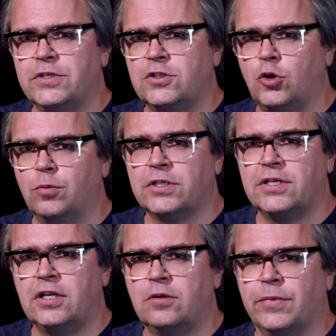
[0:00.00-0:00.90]
bis die
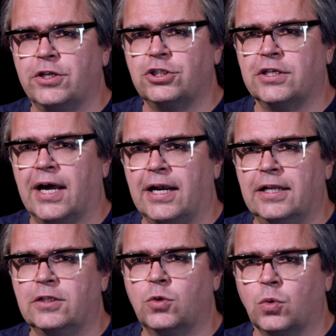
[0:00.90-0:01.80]
überzähligen Menschen
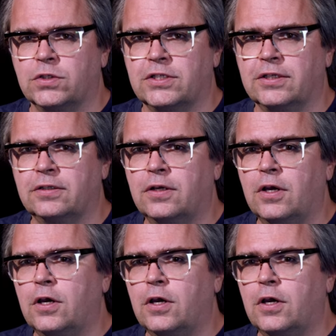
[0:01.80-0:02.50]
alle tot sind